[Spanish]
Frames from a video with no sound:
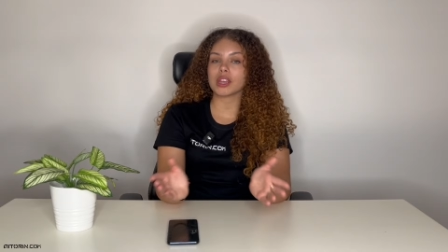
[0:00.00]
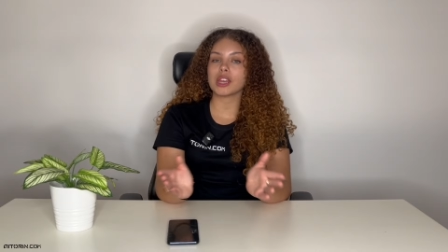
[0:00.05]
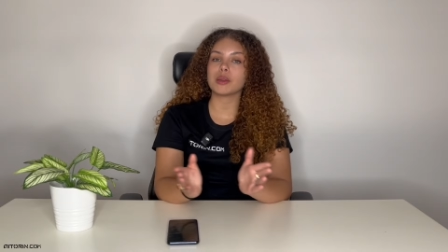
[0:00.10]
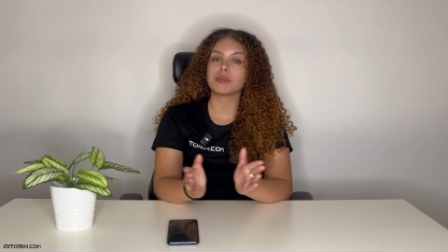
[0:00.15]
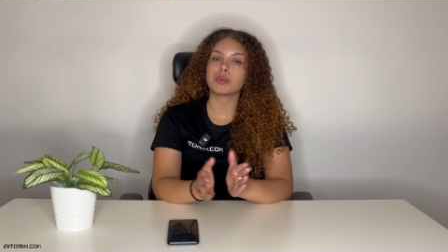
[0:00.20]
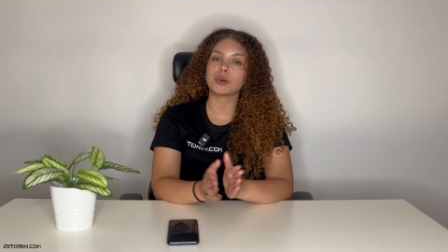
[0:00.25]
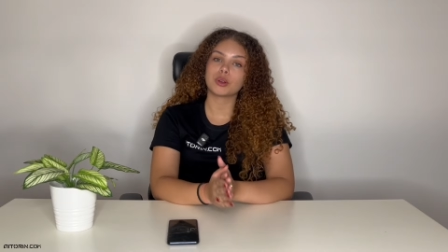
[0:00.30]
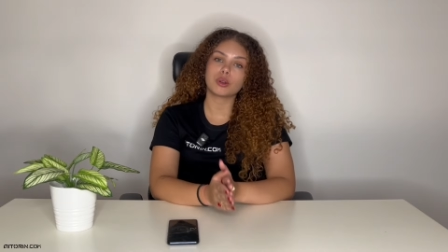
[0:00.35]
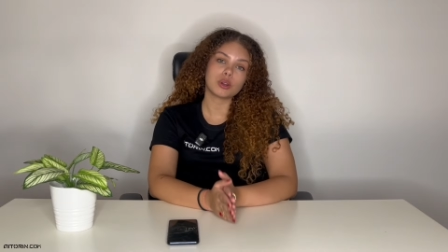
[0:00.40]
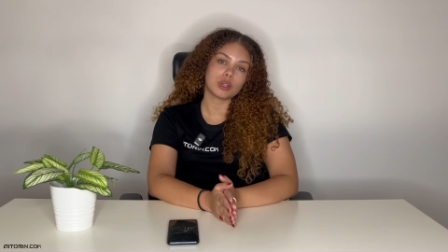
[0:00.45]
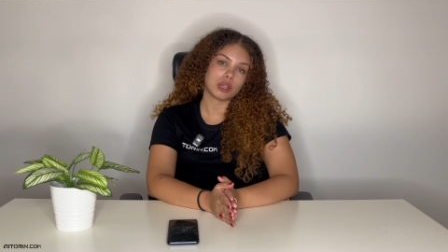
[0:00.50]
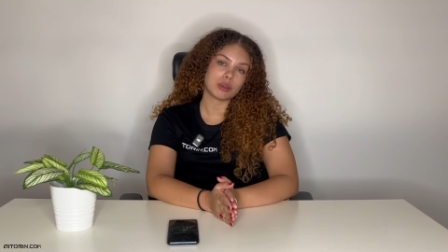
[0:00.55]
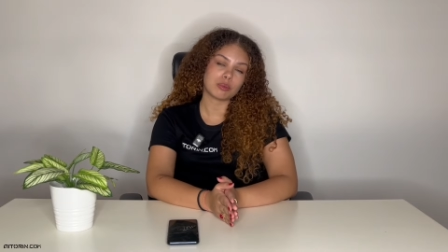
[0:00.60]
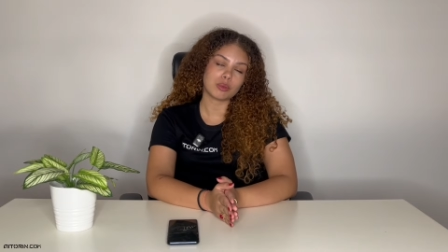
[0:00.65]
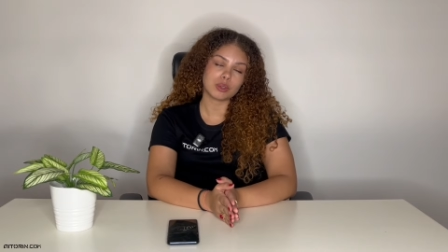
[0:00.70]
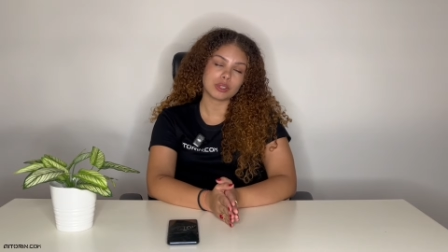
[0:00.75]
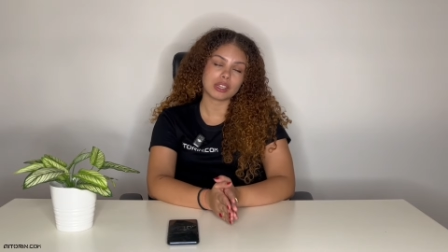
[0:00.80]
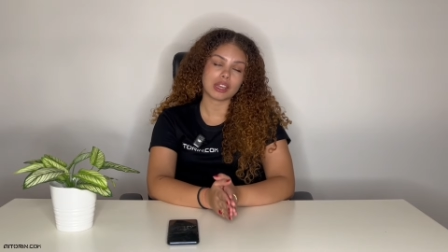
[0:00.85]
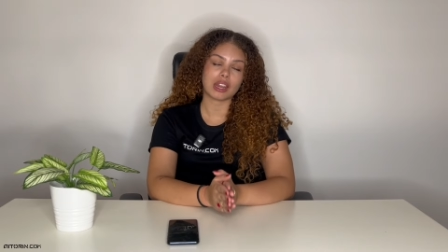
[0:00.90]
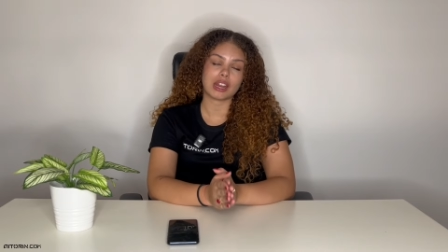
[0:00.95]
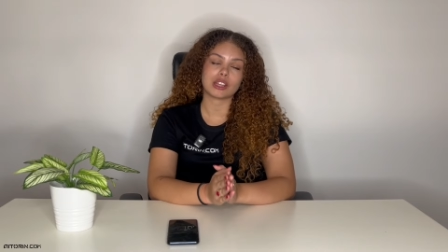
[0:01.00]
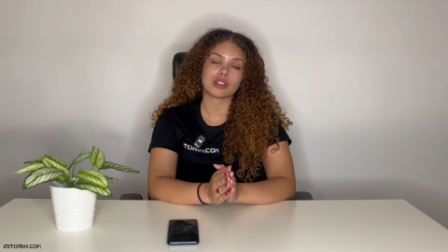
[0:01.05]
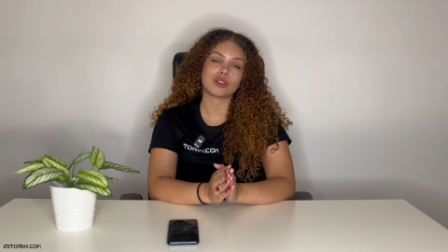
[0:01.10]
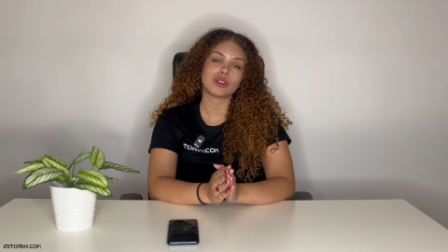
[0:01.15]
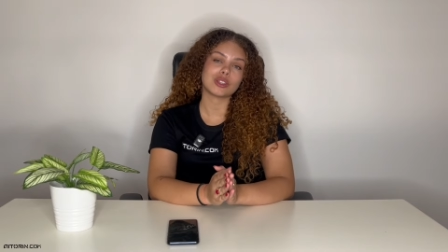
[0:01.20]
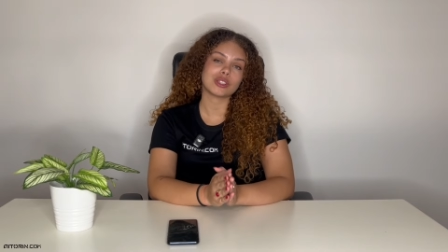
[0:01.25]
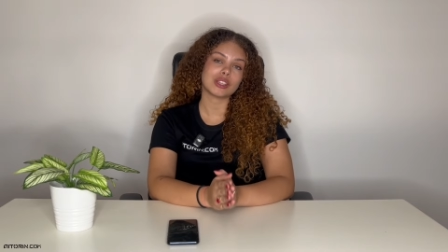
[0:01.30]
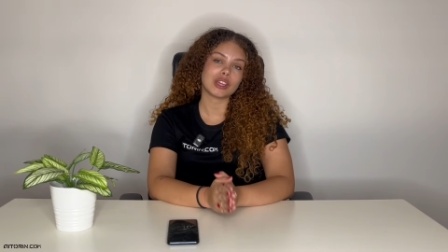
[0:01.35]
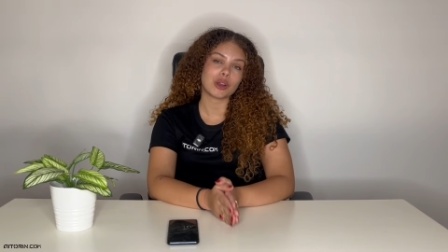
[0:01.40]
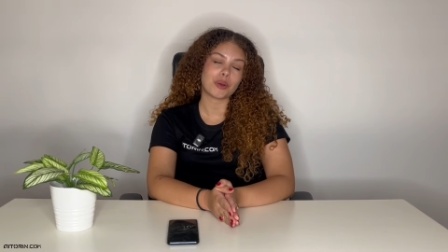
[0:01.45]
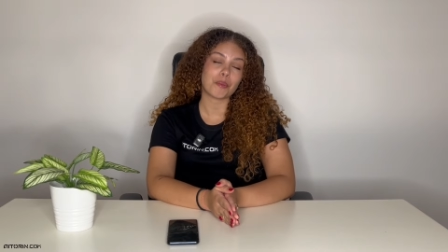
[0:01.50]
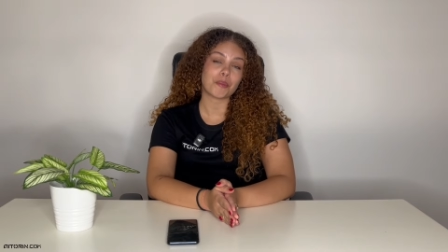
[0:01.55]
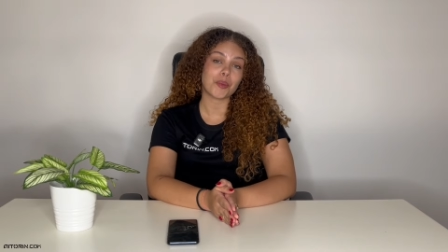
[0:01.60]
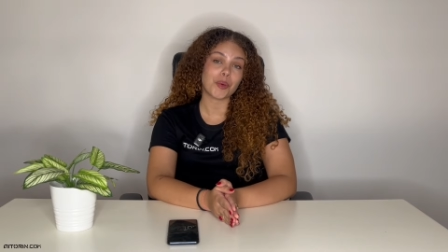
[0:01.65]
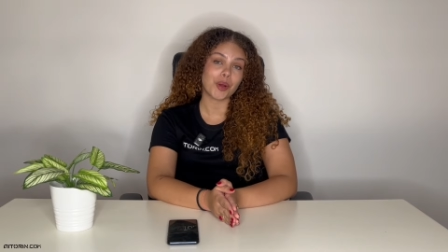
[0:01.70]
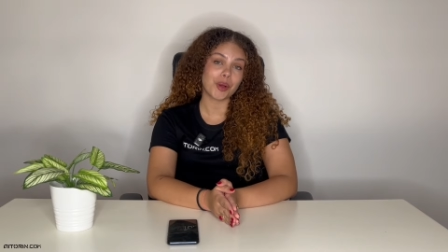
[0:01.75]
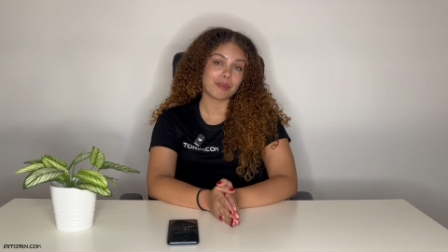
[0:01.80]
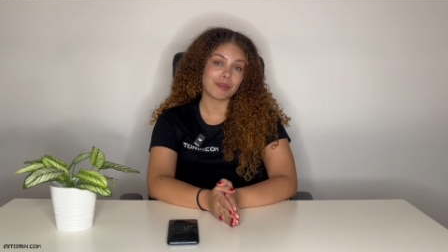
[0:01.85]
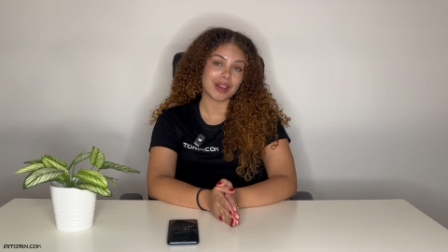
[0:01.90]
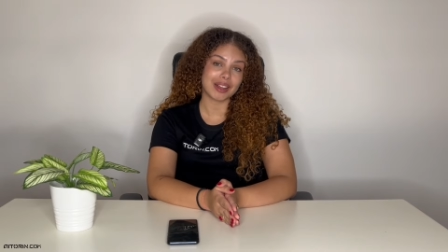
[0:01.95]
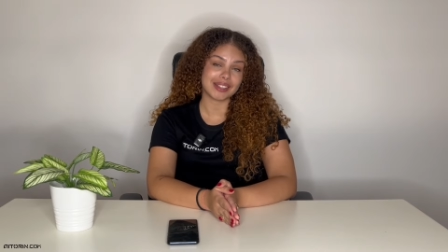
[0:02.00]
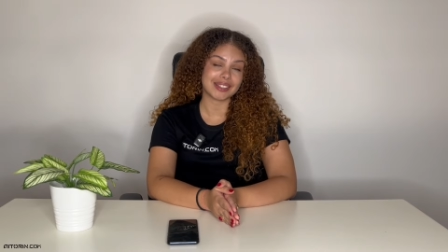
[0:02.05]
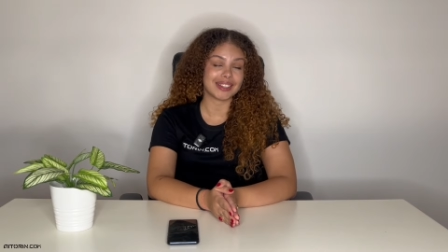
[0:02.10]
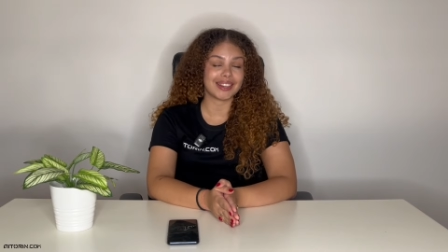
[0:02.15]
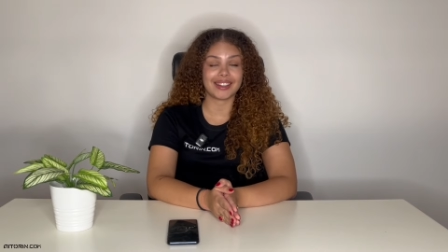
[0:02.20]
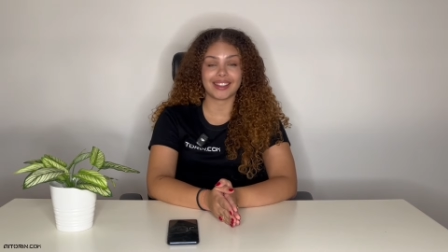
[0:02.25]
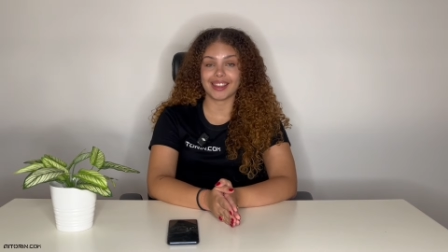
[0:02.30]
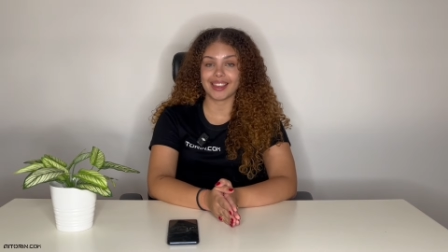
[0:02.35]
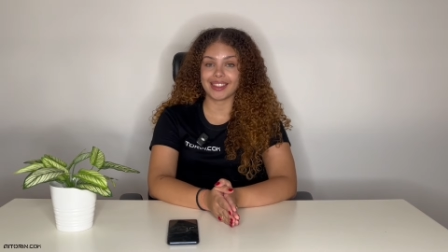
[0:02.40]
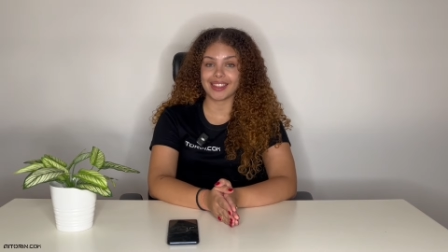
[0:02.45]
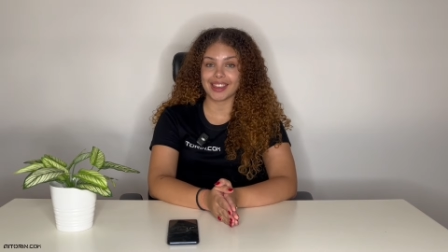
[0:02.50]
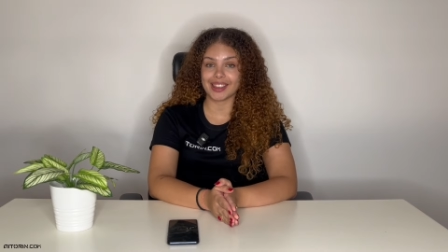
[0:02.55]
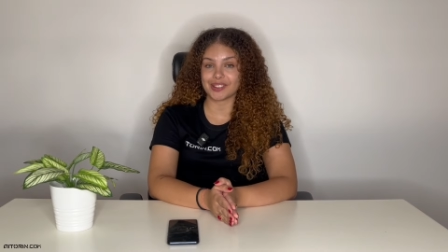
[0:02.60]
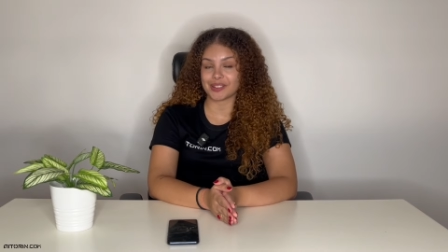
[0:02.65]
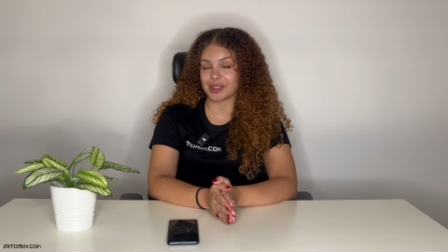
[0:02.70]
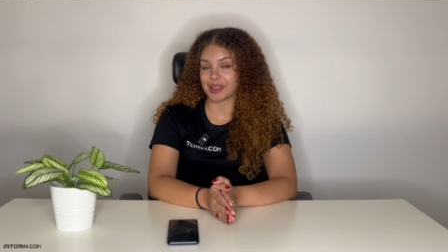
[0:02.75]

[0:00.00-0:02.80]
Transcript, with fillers: Y por último, si queréis conocer un poco más del día a día de